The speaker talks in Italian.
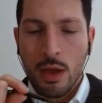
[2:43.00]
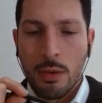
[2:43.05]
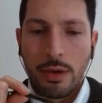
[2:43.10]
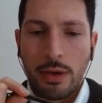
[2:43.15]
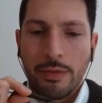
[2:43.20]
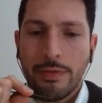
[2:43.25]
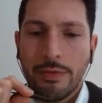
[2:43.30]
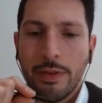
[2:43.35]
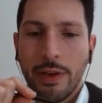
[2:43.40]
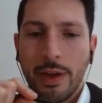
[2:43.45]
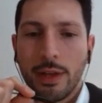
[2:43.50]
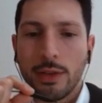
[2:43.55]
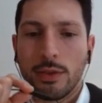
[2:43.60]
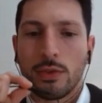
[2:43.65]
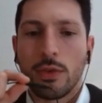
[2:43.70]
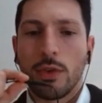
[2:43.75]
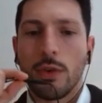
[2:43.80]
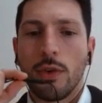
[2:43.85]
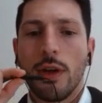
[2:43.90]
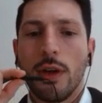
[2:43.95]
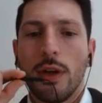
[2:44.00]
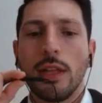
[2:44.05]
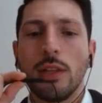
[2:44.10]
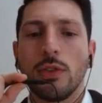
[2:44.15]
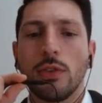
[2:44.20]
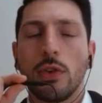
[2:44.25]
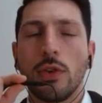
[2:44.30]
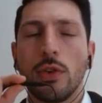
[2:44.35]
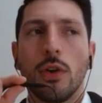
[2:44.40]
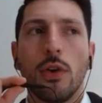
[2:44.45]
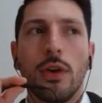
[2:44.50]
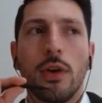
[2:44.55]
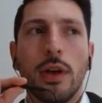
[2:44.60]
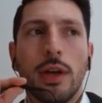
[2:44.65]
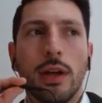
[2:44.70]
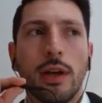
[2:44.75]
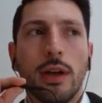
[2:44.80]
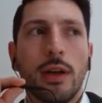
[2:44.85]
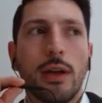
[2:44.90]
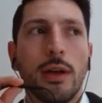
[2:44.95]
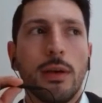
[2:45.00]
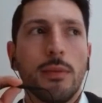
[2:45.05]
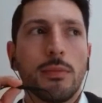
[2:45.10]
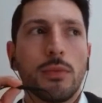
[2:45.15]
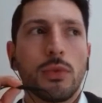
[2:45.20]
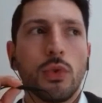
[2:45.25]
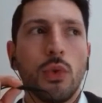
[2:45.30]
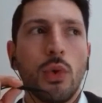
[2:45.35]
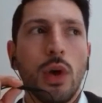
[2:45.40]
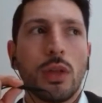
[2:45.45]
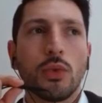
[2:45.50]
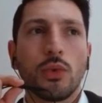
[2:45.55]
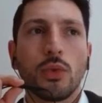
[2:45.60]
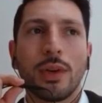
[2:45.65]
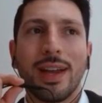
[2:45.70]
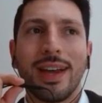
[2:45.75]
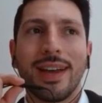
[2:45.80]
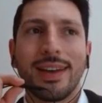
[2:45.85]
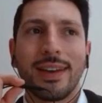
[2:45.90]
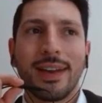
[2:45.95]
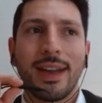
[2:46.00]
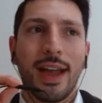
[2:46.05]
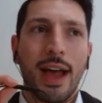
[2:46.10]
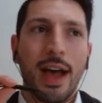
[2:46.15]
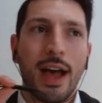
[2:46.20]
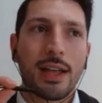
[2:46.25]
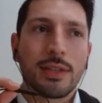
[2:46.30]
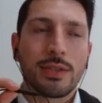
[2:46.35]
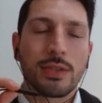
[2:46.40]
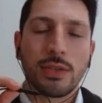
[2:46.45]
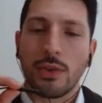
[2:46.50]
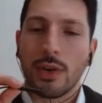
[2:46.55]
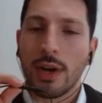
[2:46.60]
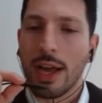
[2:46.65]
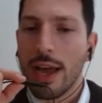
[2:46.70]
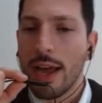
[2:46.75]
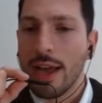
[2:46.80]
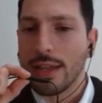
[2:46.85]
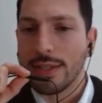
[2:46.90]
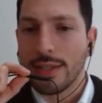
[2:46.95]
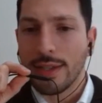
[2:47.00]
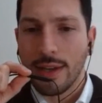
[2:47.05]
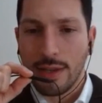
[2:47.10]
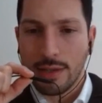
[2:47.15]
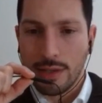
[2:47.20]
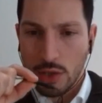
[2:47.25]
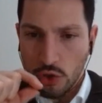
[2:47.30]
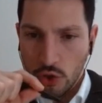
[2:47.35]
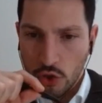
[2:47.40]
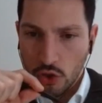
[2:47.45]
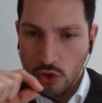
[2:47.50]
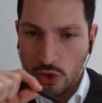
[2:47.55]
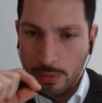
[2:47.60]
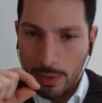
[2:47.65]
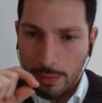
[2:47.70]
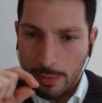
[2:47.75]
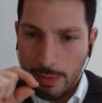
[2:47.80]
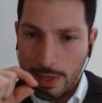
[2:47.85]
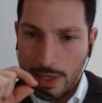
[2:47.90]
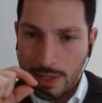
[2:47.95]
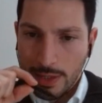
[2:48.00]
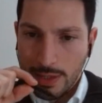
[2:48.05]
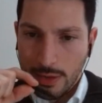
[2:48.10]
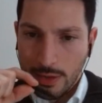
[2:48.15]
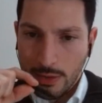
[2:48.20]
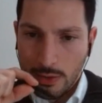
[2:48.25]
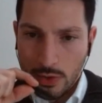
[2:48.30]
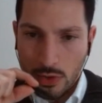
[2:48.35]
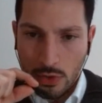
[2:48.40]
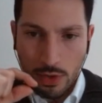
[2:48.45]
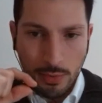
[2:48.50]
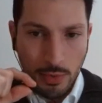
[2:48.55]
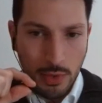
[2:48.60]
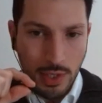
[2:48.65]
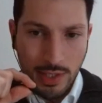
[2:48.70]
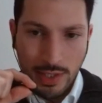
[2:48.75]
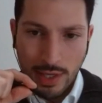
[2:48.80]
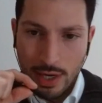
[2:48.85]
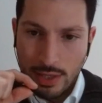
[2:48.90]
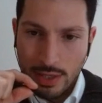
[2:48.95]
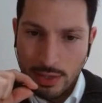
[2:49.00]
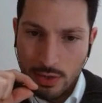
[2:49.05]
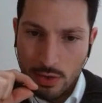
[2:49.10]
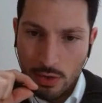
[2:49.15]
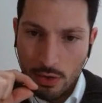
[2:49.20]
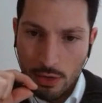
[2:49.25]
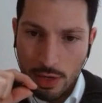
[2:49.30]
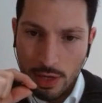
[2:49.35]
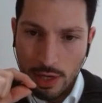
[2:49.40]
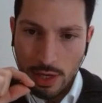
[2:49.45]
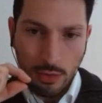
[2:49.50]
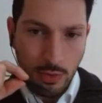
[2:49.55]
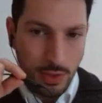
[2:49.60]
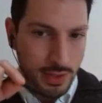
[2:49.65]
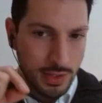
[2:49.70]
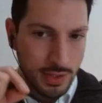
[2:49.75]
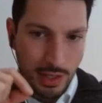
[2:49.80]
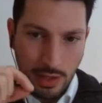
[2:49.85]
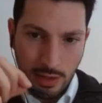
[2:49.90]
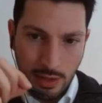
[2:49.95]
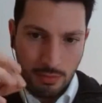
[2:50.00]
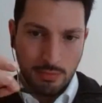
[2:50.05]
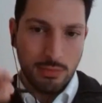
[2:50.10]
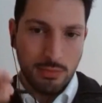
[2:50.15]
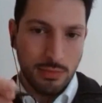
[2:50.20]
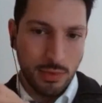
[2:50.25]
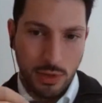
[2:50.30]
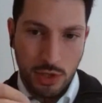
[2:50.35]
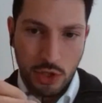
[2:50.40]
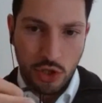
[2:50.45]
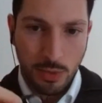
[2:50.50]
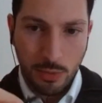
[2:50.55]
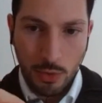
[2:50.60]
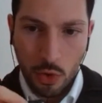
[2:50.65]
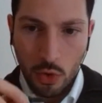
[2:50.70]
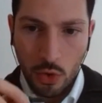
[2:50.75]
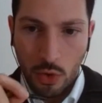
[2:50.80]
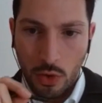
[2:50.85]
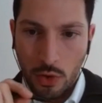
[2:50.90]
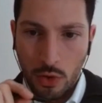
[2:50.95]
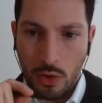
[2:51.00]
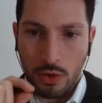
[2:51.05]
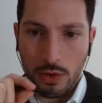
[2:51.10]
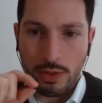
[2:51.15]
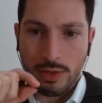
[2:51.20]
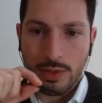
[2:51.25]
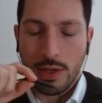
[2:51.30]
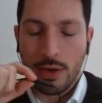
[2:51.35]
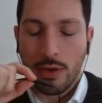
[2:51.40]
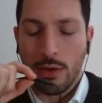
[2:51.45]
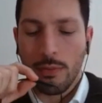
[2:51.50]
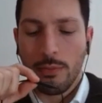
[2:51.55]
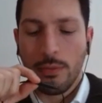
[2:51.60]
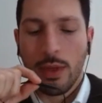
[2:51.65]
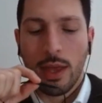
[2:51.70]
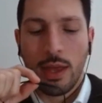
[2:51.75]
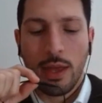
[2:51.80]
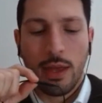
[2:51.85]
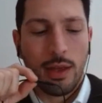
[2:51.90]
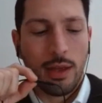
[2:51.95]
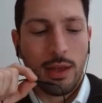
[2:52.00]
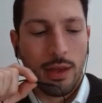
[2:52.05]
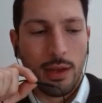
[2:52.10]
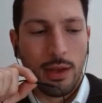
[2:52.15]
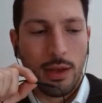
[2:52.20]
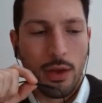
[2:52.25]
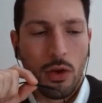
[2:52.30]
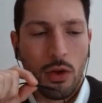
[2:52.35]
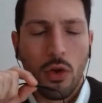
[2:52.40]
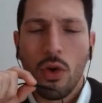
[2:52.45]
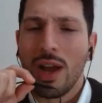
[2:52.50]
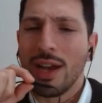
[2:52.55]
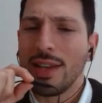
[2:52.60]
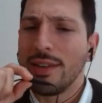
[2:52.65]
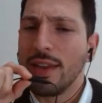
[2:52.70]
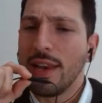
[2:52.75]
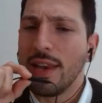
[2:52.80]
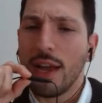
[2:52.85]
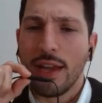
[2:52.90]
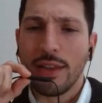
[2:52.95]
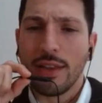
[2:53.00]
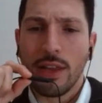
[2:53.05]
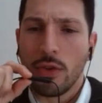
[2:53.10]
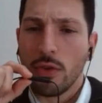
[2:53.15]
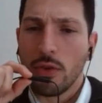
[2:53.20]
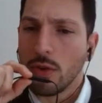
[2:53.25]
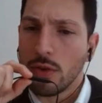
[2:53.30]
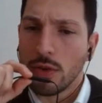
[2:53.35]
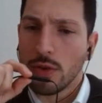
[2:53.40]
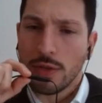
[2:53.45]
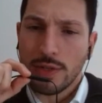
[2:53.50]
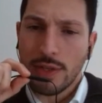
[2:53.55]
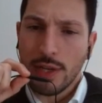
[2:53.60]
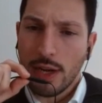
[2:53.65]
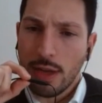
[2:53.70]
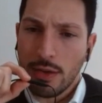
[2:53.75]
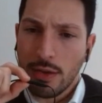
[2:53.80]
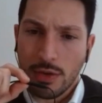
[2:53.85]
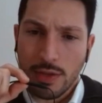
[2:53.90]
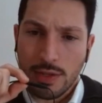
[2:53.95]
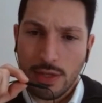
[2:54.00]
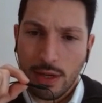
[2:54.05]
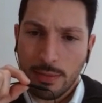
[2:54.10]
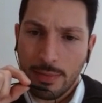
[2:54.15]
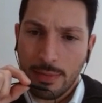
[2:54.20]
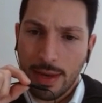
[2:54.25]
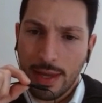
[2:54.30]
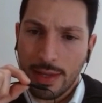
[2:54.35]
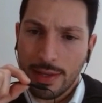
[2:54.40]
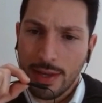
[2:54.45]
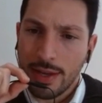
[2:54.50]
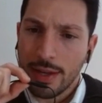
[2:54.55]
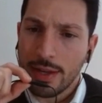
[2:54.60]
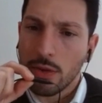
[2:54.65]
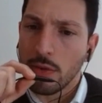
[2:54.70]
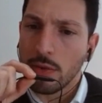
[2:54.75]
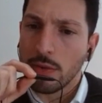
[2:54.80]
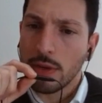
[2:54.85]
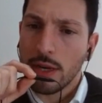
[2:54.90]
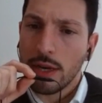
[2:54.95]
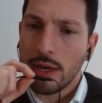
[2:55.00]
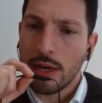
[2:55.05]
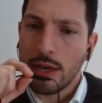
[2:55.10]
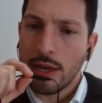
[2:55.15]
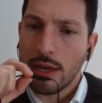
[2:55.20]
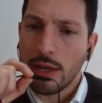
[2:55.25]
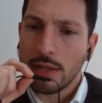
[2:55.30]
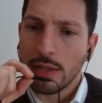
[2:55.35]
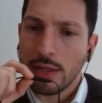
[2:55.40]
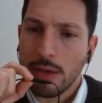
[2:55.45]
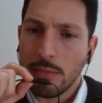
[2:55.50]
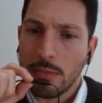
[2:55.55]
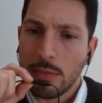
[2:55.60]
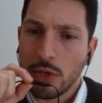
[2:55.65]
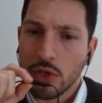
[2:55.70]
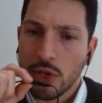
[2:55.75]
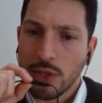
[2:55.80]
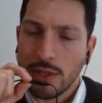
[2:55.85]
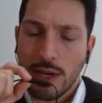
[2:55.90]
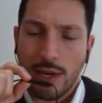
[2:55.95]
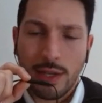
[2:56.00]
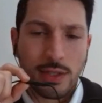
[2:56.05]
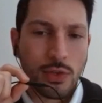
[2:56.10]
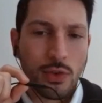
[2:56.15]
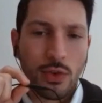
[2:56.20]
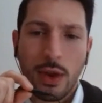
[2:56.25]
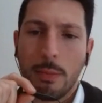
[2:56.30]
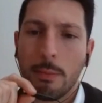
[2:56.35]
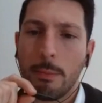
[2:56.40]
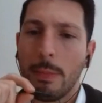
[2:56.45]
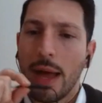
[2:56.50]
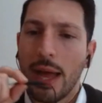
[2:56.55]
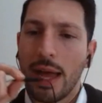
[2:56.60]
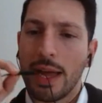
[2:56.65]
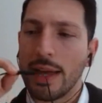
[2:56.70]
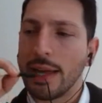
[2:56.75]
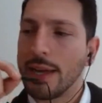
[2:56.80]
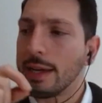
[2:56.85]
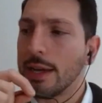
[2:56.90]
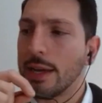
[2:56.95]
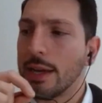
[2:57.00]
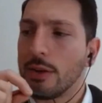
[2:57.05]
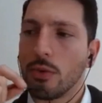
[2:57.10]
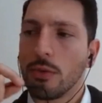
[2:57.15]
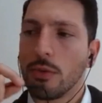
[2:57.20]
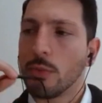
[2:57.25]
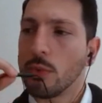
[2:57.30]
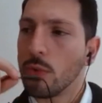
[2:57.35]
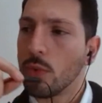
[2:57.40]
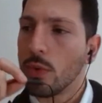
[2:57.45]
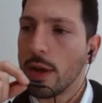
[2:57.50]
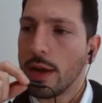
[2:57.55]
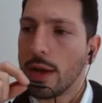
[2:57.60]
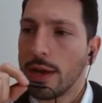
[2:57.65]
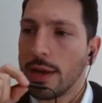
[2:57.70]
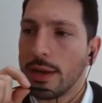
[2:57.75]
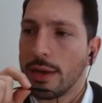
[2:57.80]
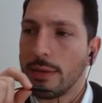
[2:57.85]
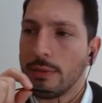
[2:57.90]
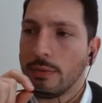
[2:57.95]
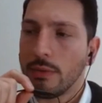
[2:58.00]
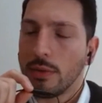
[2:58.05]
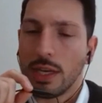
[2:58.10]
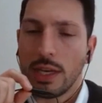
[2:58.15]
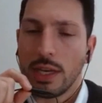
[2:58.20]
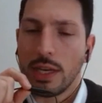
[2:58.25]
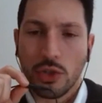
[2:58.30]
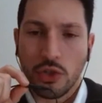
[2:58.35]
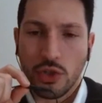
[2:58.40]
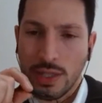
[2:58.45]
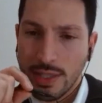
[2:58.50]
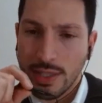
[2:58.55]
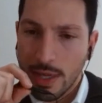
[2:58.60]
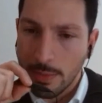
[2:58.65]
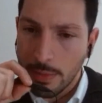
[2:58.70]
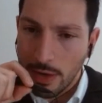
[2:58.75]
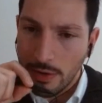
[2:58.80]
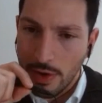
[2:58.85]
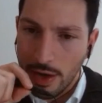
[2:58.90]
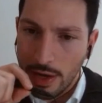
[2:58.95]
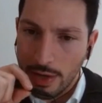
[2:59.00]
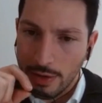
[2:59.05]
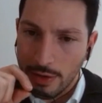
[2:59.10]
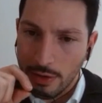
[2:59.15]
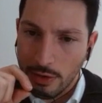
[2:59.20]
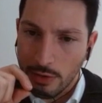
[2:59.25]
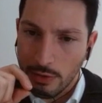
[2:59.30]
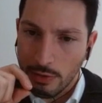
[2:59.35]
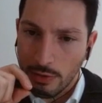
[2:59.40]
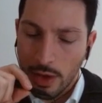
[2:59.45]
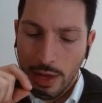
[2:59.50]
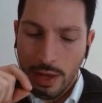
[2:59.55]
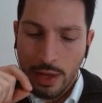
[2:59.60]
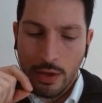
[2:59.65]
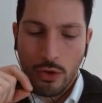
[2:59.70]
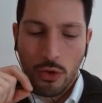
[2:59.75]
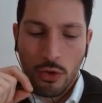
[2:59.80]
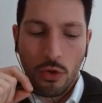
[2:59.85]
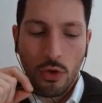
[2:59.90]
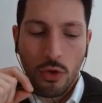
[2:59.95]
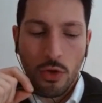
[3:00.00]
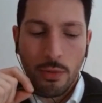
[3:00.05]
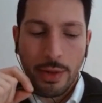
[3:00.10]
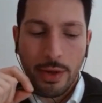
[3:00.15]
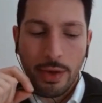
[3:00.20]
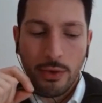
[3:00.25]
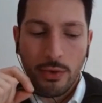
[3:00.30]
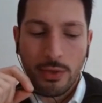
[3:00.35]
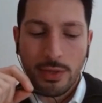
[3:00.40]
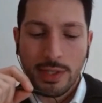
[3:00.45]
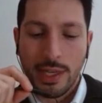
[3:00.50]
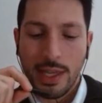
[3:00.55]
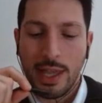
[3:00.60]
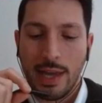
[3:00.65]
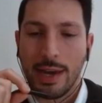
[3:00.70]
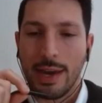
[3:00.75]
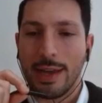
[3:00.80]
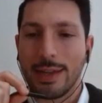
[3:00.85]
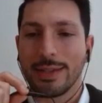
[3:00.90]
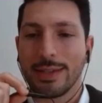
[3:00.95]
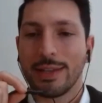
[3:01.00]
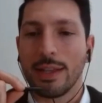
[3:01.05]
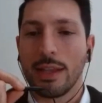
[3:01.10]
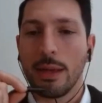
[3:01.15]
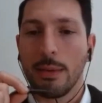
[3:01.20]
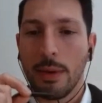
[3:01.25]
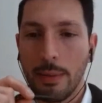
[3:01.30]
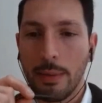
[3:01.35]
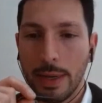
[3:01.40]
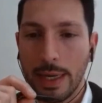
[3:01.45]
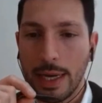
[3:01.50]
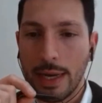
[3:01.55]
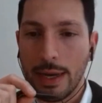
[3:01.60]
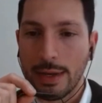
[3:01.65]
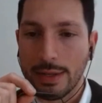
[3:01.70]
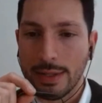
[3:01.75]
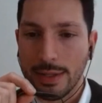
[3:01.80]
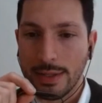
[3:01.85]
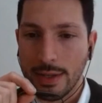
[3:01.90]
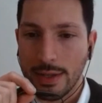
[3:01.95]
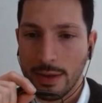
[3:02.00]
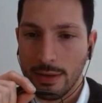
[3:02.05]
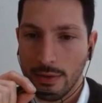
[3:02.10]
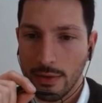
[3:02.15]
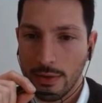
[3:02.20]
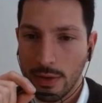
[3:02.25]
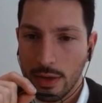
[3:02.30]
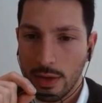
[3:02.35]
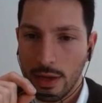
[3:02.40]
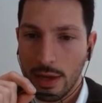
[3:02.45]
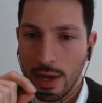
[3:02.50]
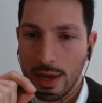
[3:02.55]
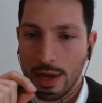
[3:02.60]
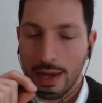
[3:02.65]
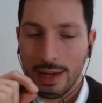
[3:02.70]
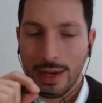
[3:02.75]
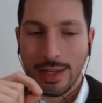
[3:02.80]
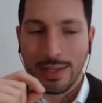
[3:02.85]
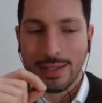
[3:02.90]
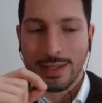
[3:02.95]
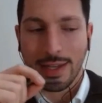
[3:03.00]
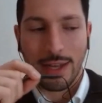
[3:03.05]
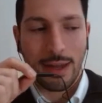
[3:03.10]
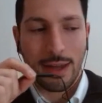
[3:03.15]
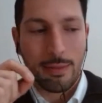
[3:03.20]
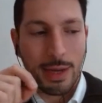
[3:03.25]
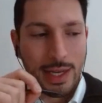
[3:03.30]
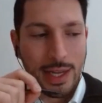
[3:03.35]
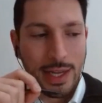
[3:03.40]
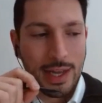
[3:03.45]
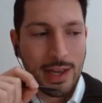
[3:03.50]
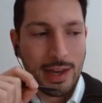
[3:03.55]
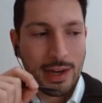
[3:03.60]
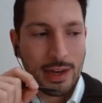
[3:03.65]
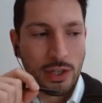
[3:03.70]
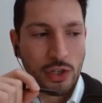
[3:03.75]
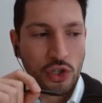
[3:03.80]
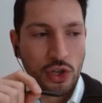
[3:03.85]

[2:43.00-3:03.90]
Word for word: Perfetto. Antonio, ehm, tu ad un ragazzo o ragazza che si accinge a prepararsi a questo tipo di selezioni, in questi diciamo, concorsi, no? eh, o al di là dei concorsi nelle forze armate, anche una eh, semplice selezione in banca o comunque in agenzie private, no? come consiglieresti di prepararsi? Alla classica maniera, allora.